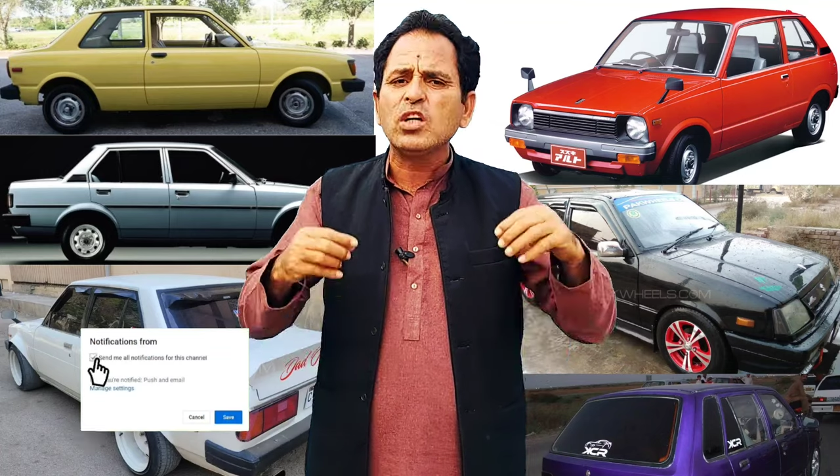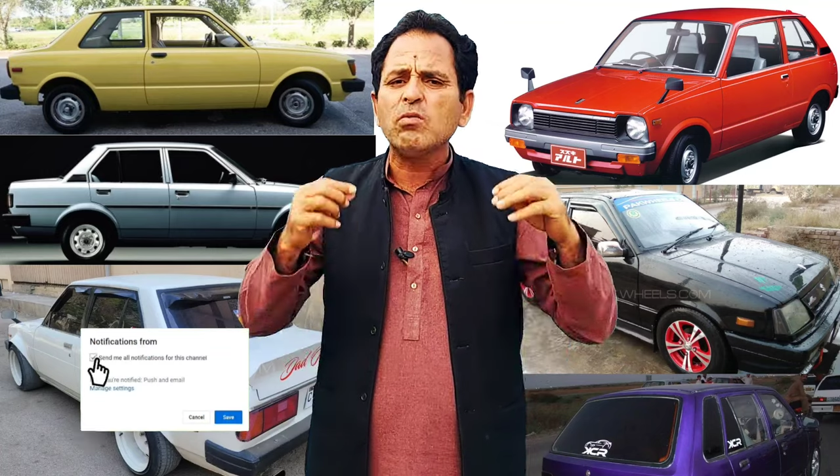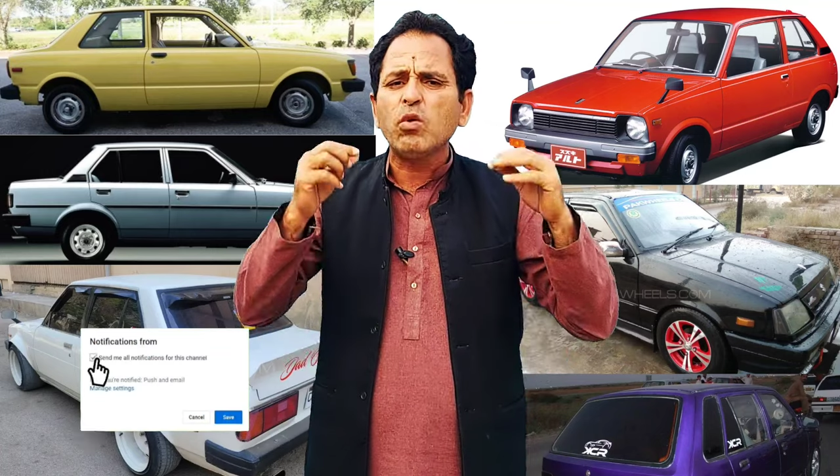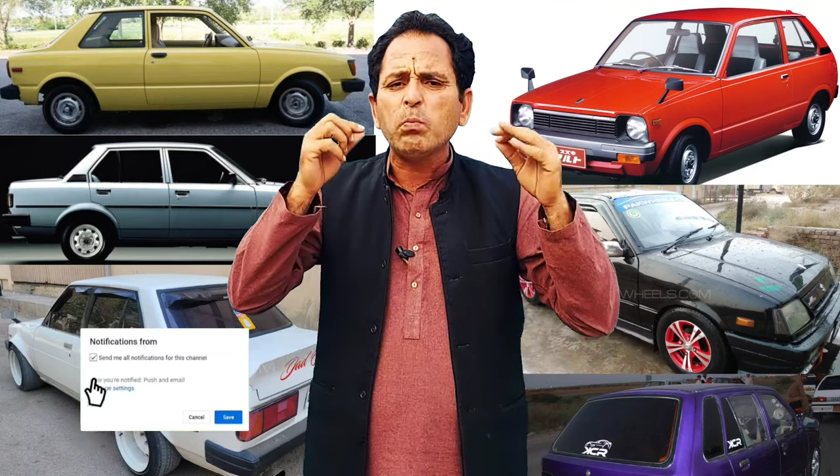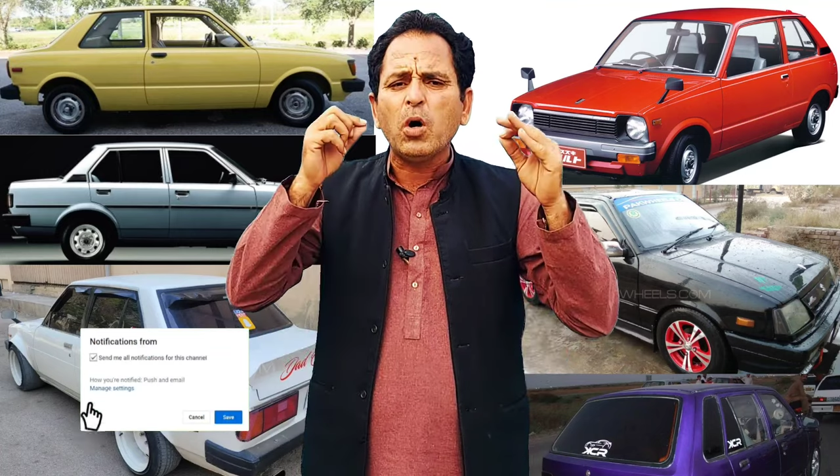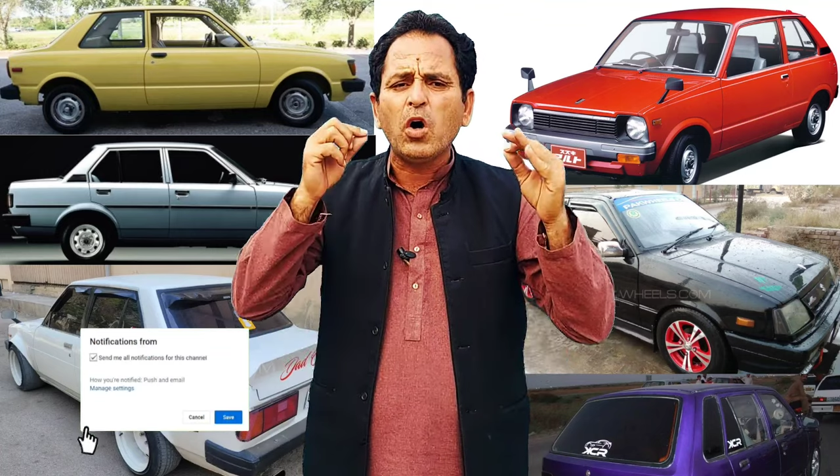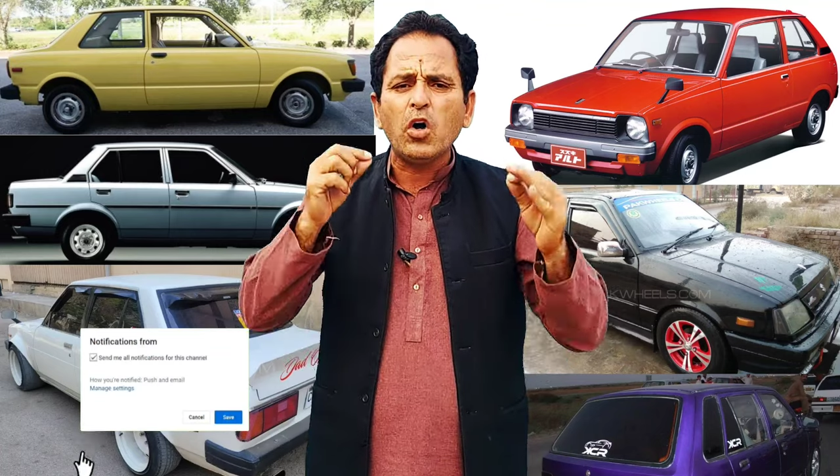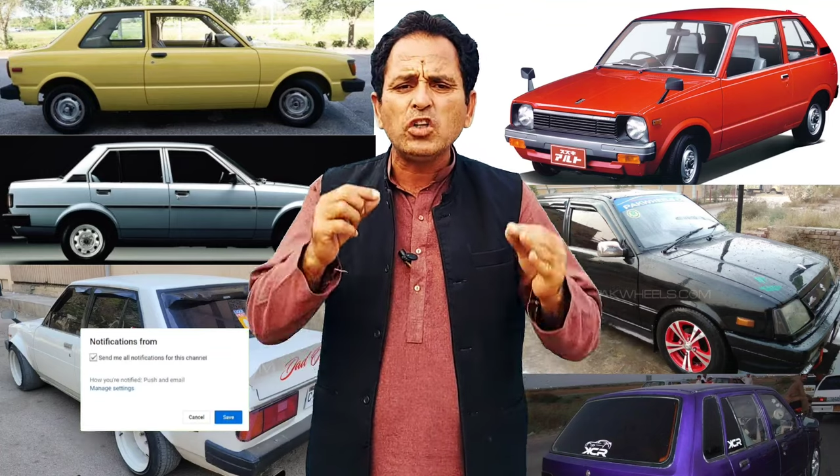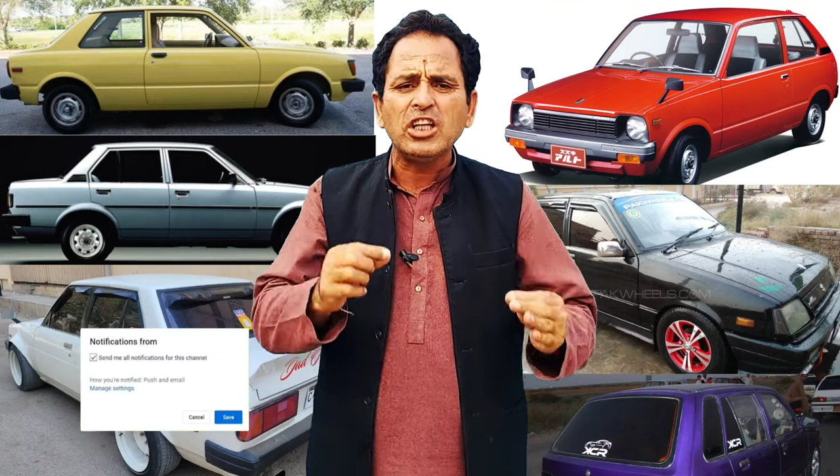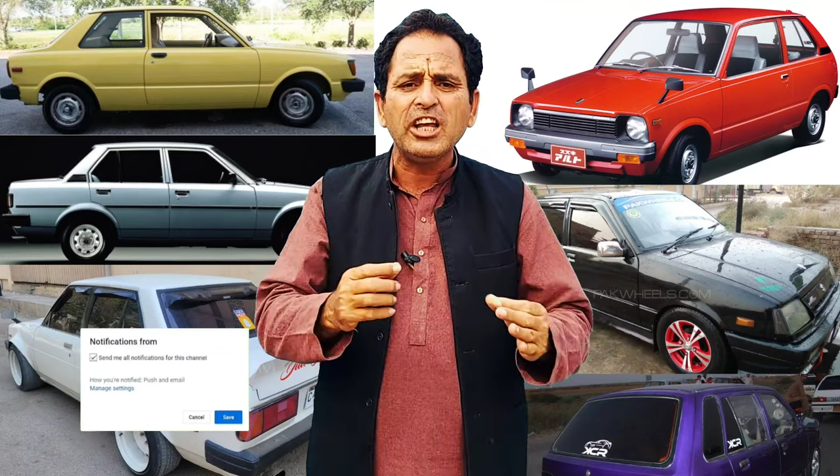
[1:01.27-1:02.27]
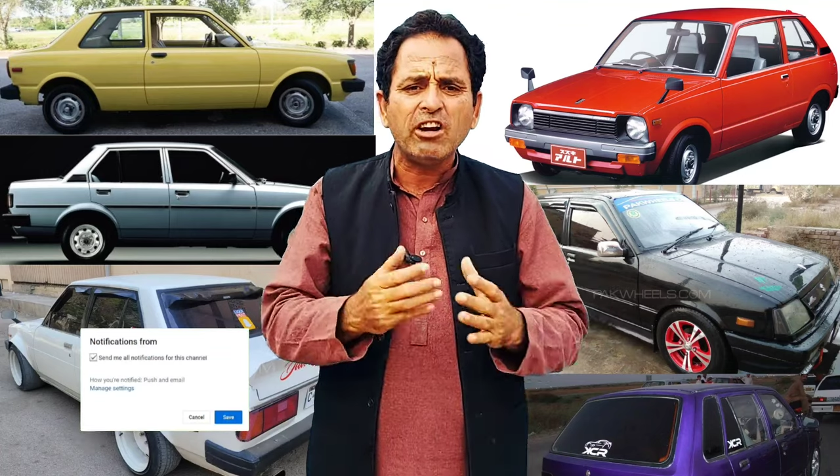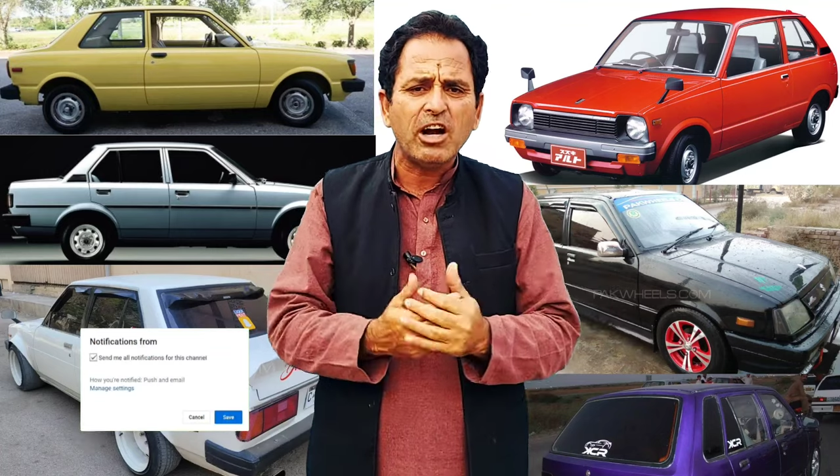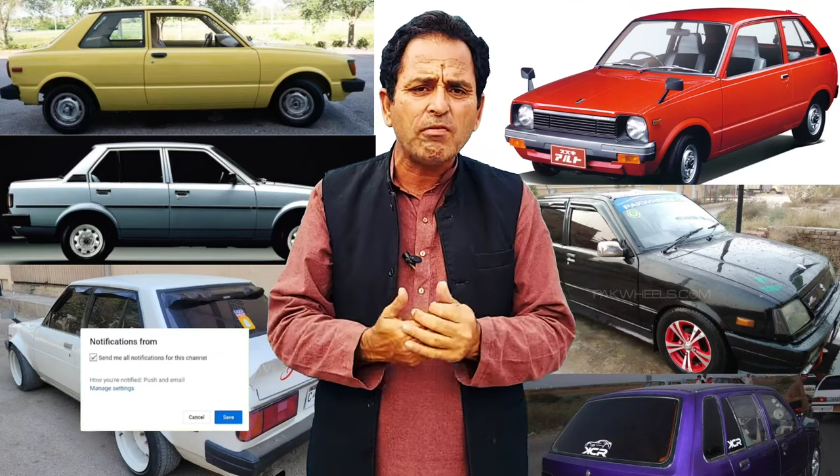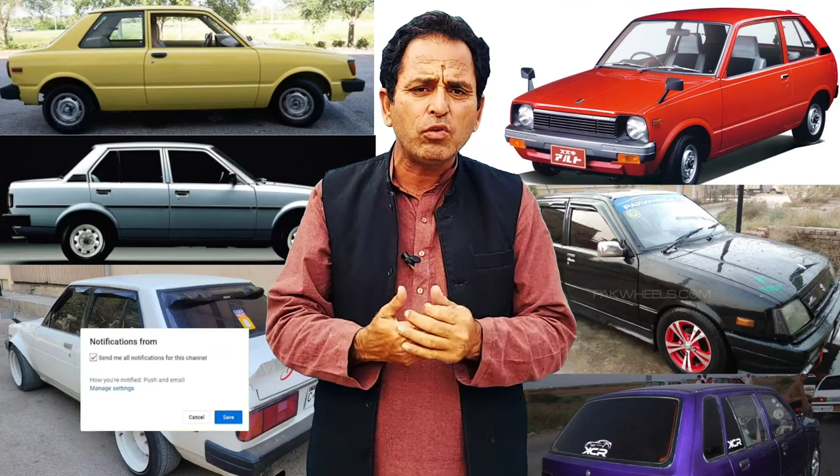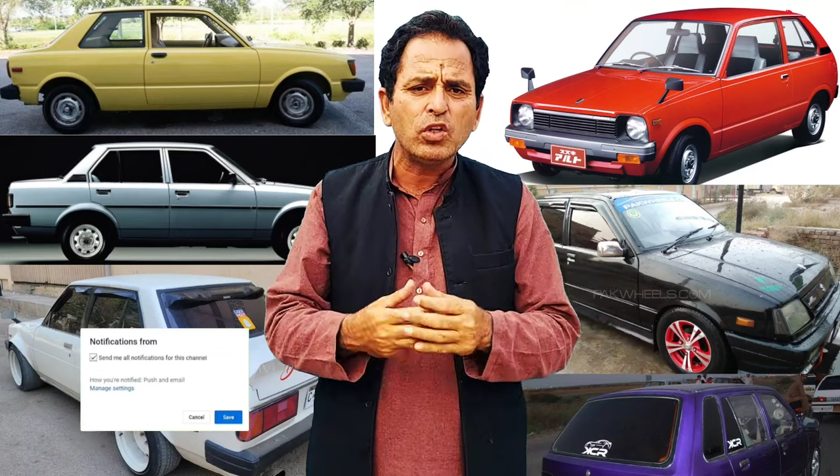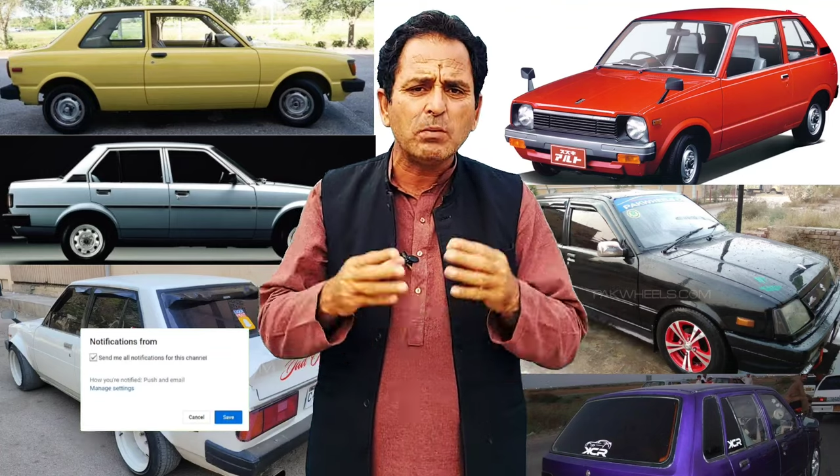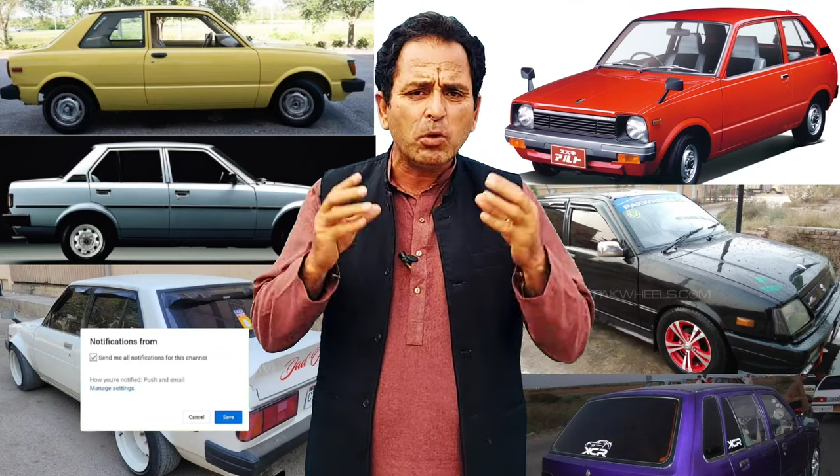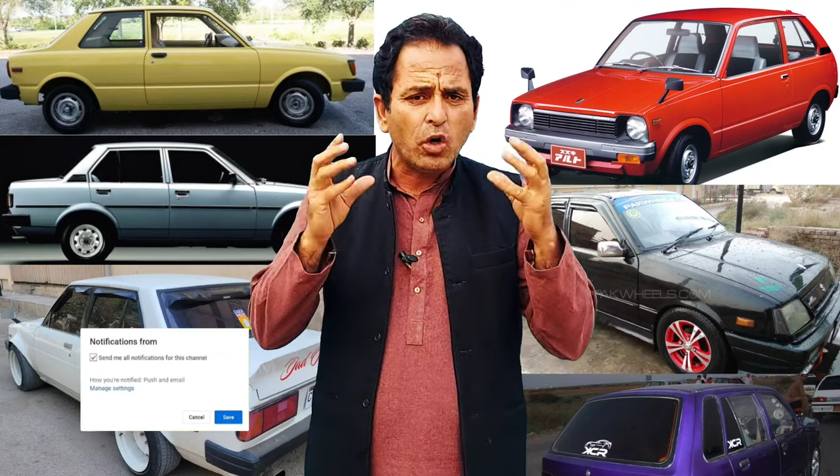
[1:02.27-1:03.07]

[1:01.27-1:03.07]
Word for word: होगी वो बहुत ही रफ़ होगी